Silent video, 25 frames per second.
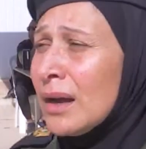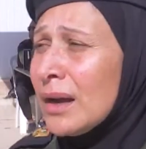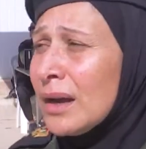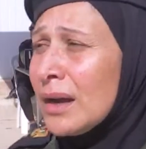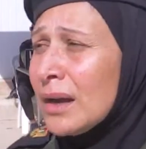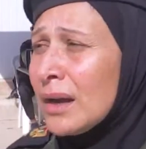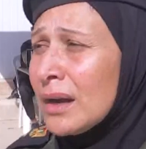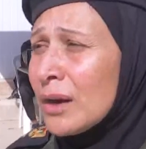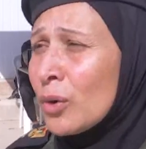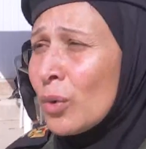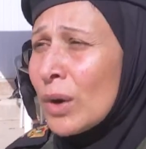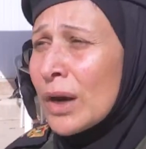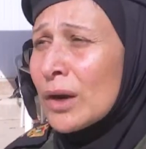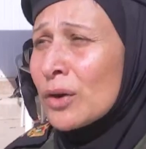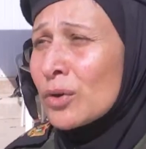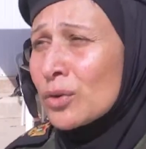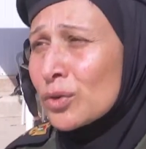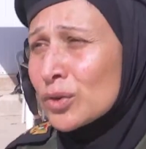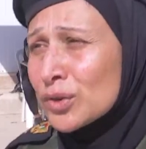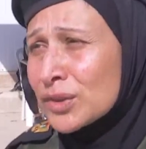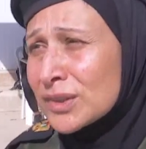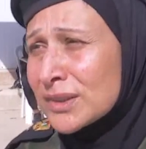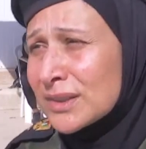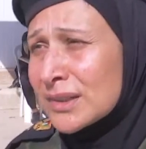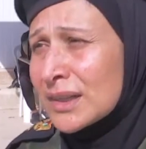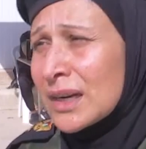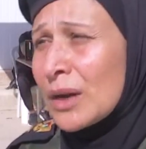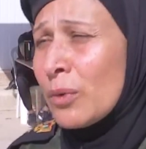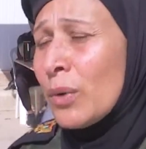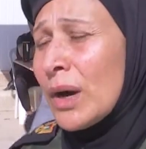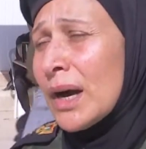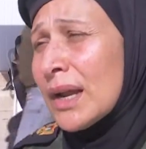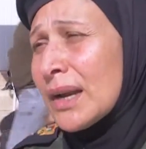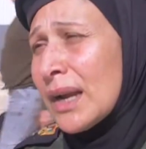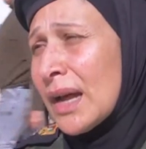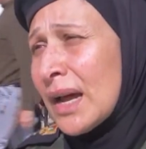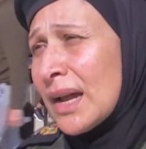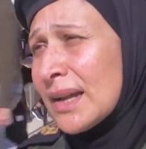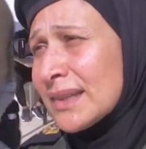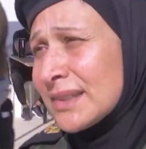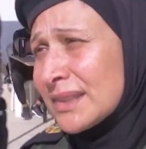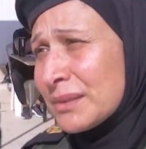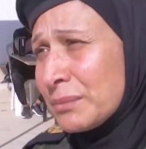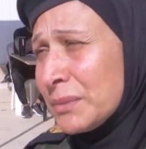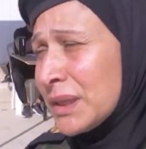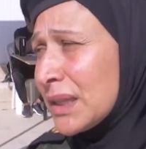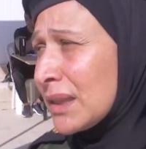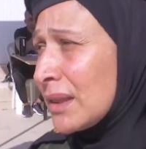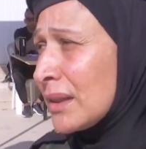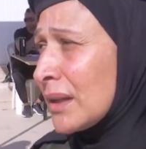إيه وعن قدسنا وعن
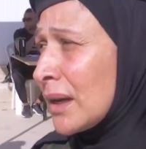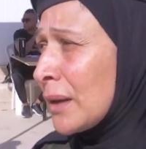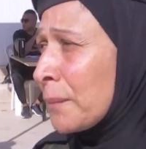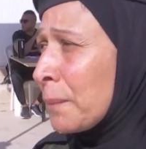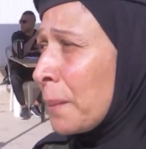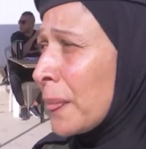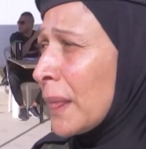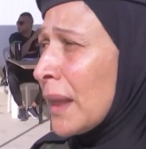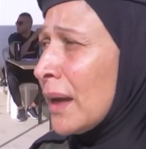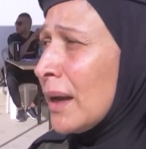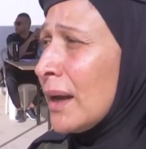عاصمتنا